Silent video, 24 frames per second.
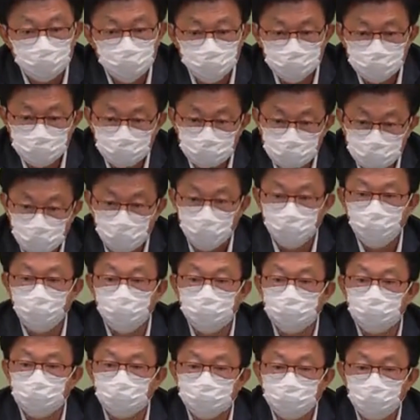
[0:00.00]
用一个高标
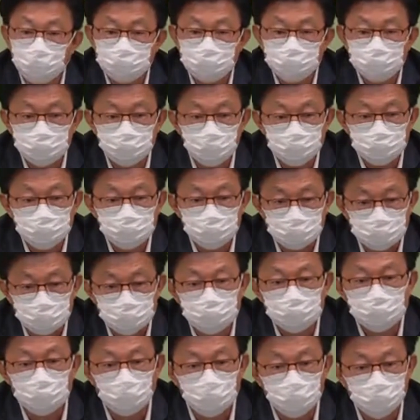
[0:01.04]
准的方式来检验
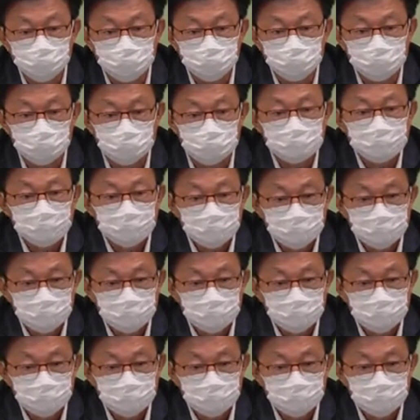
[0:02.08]
其他候选人，